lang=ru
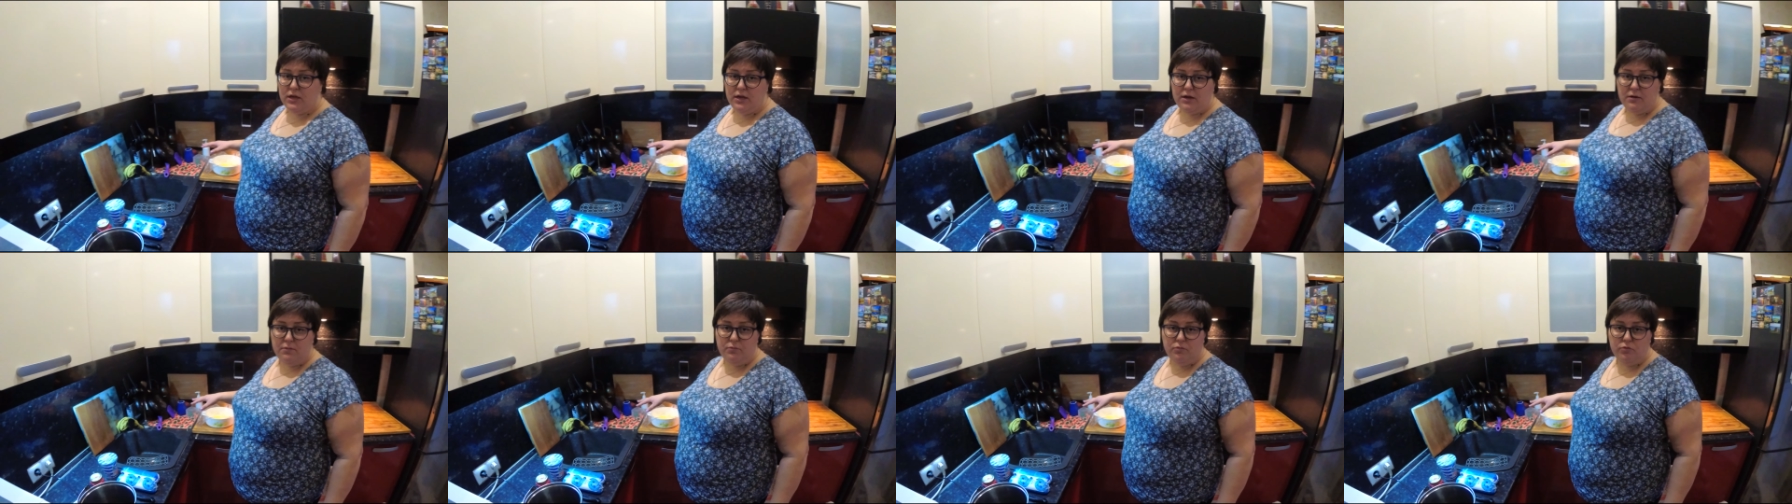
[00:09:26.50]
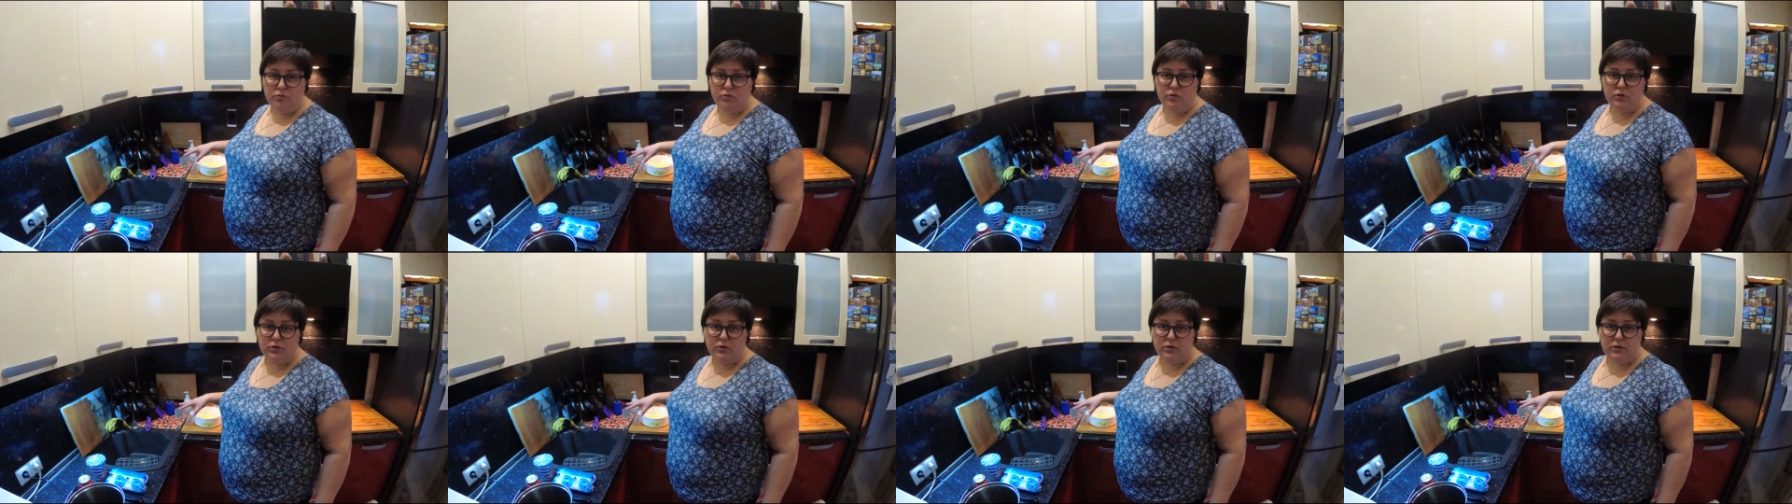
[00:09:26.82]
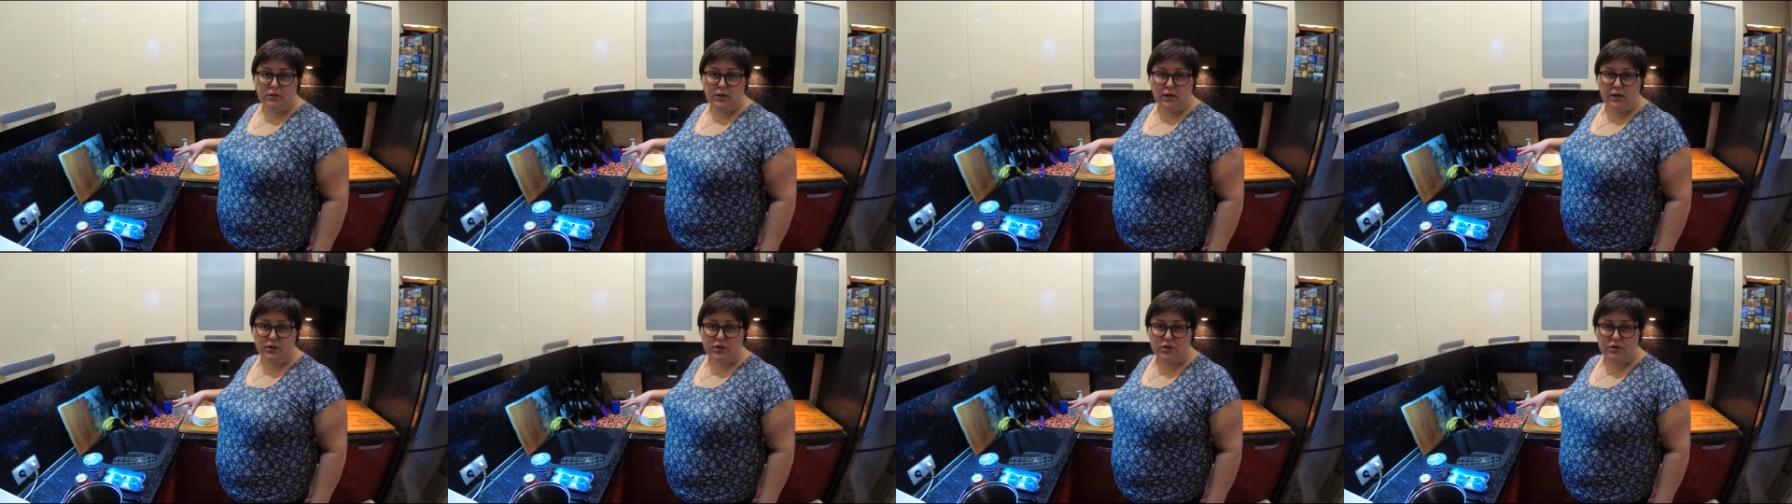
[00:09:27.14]
а будет
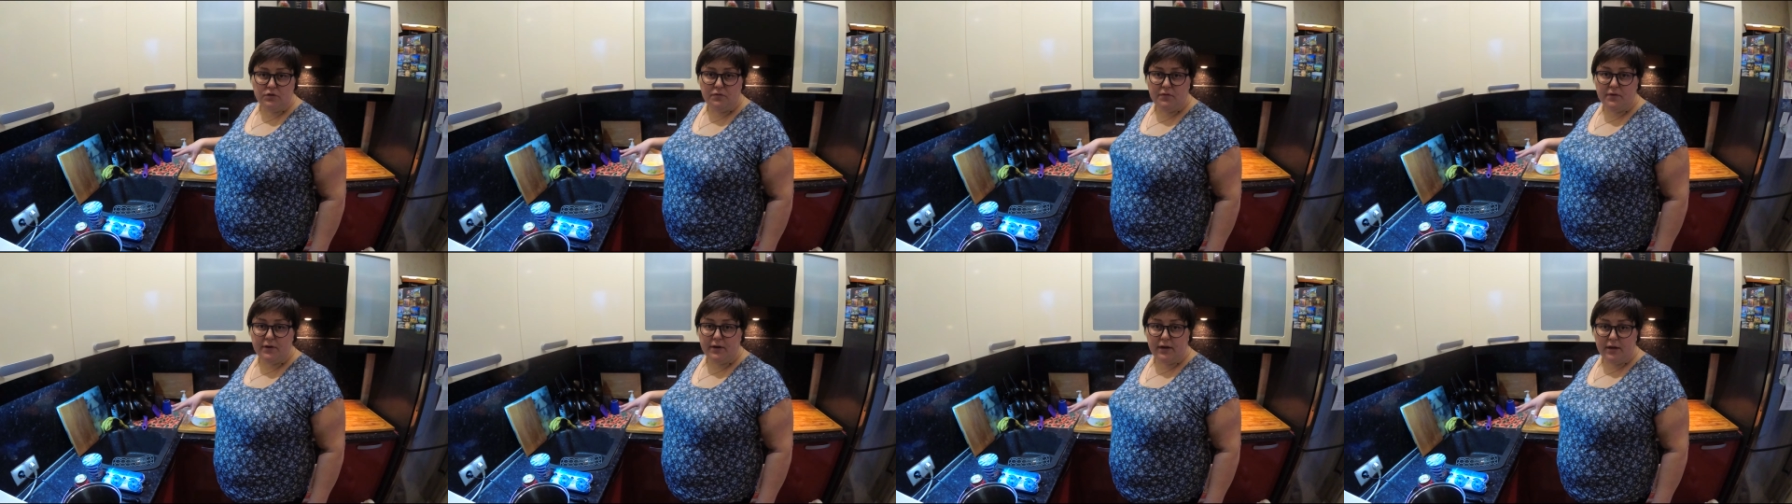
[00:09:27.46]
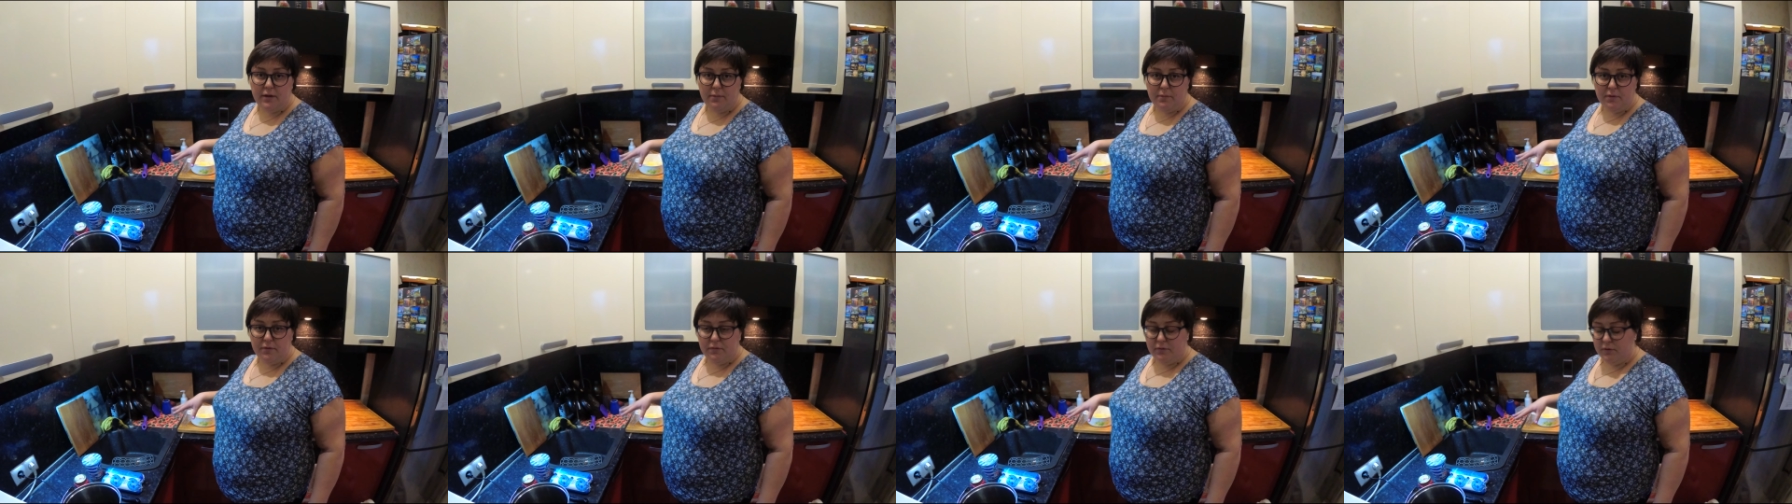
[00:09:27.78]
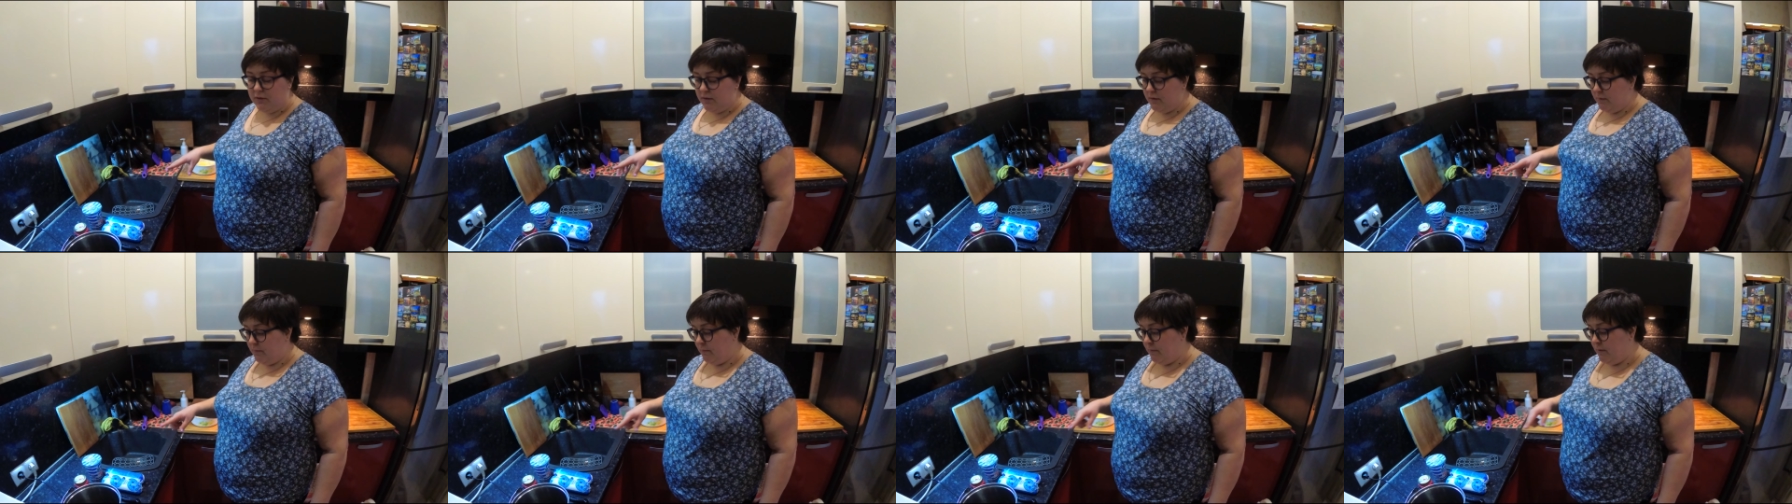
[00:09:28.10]
также в креме в
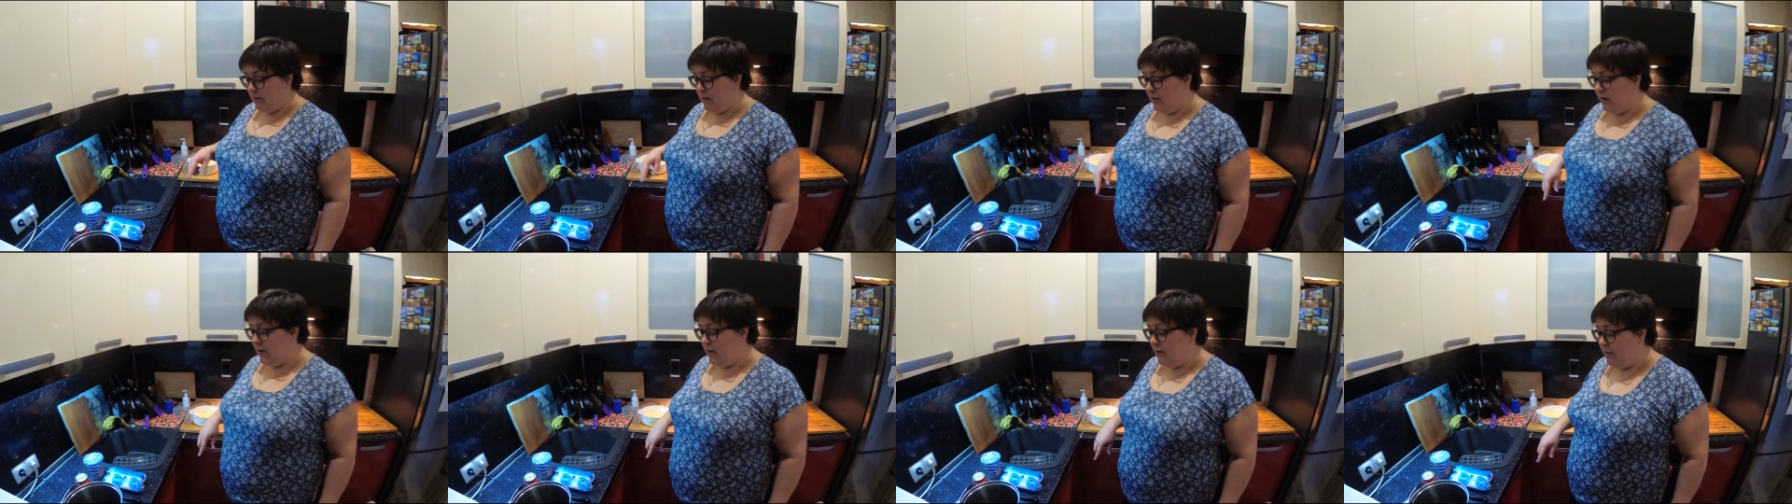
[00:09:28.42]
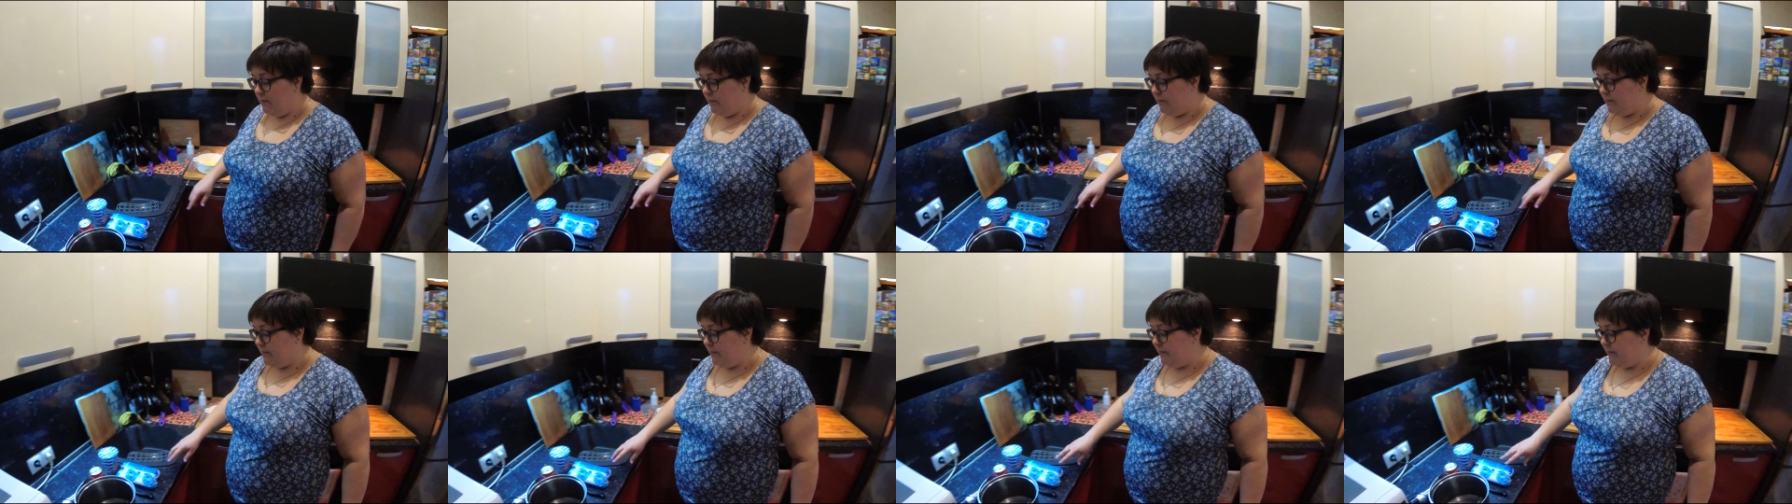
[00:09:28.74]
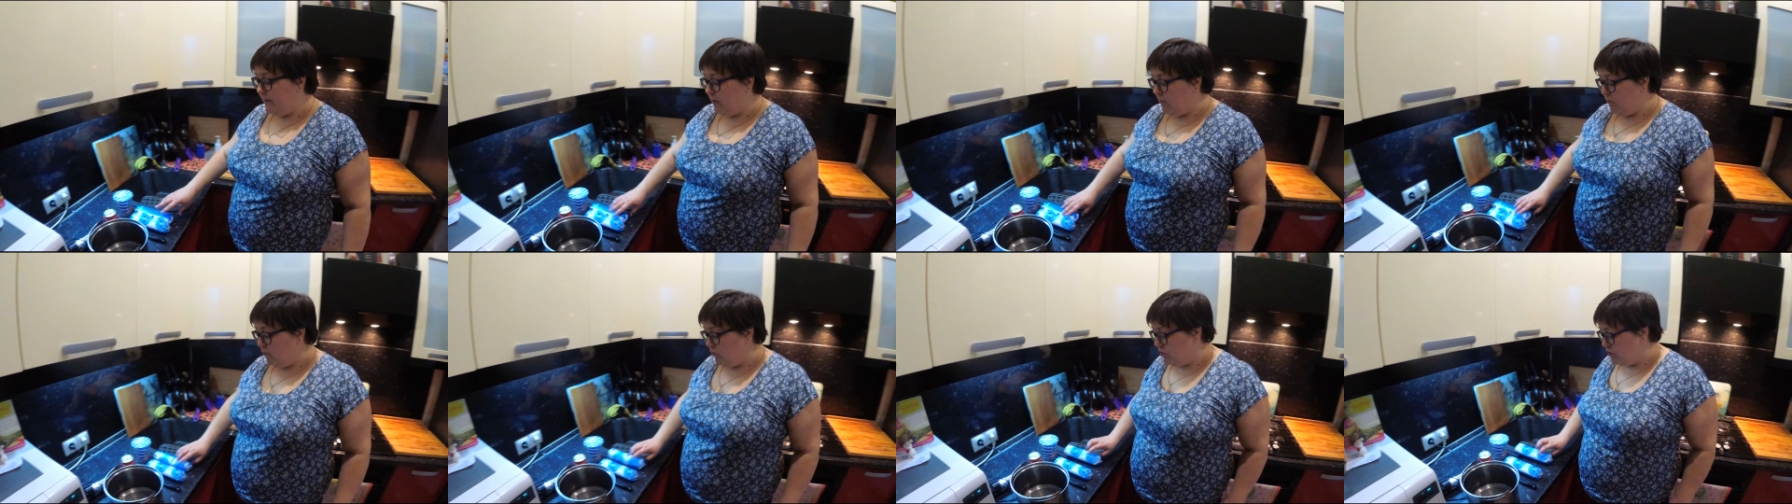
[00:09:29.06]
этом, в
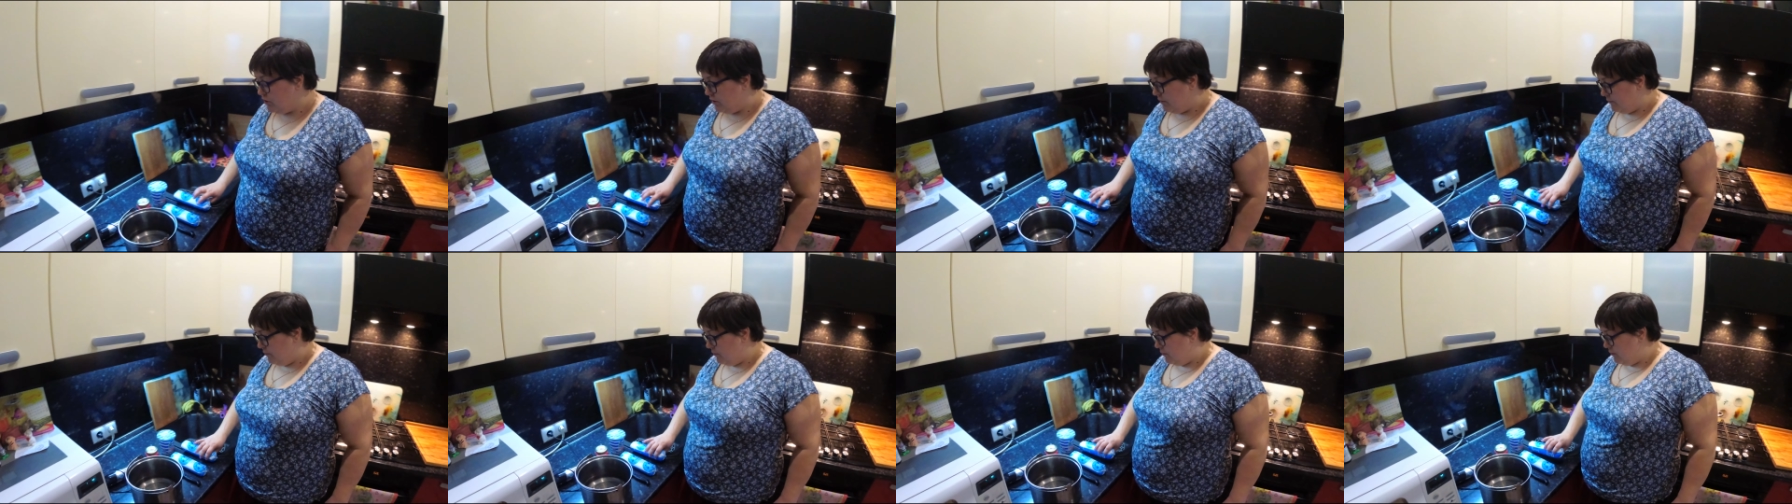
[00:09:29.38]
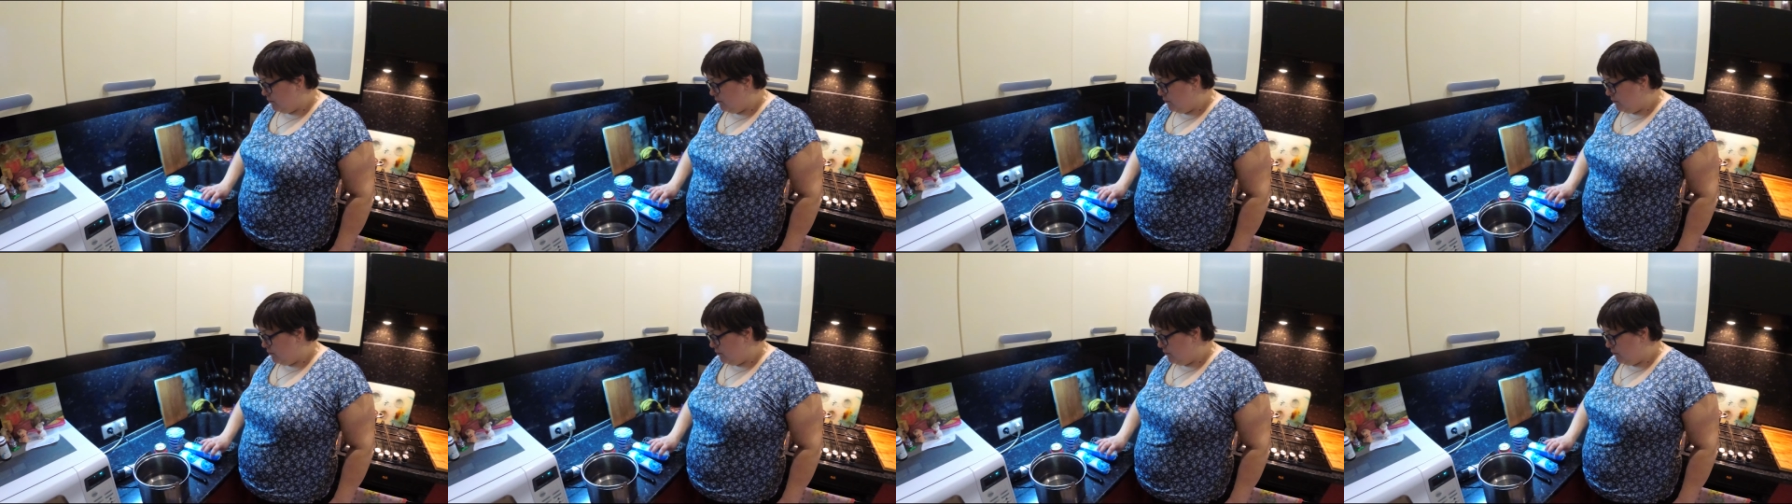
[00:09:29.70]
творожном